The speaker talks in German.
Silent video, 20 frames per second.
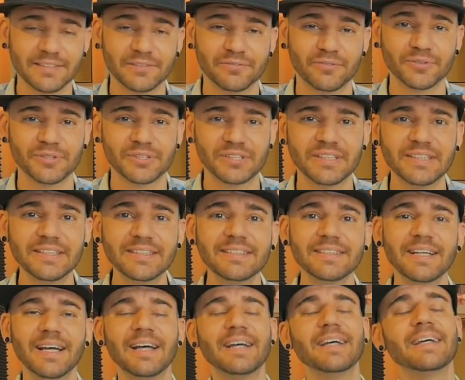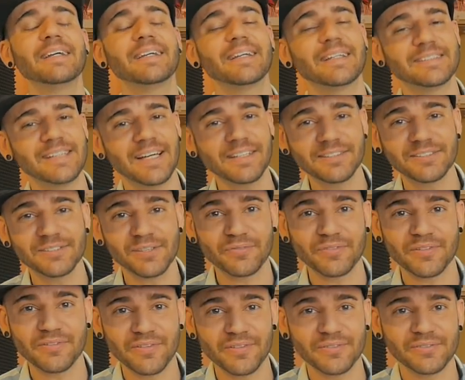das funktioniert. Jetzt hat das
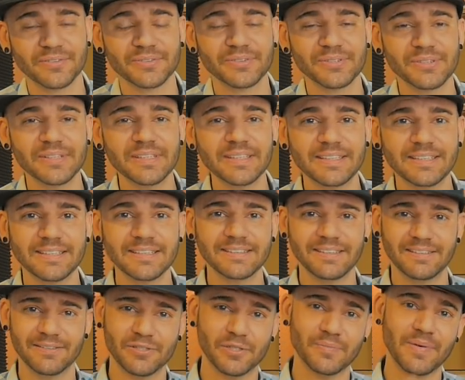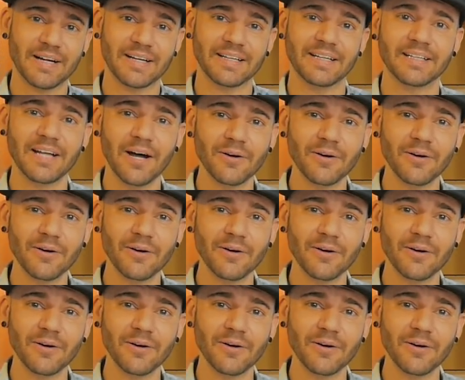auf jeden Fall funktioniert. Hier seht ihr schon mal einen kleinen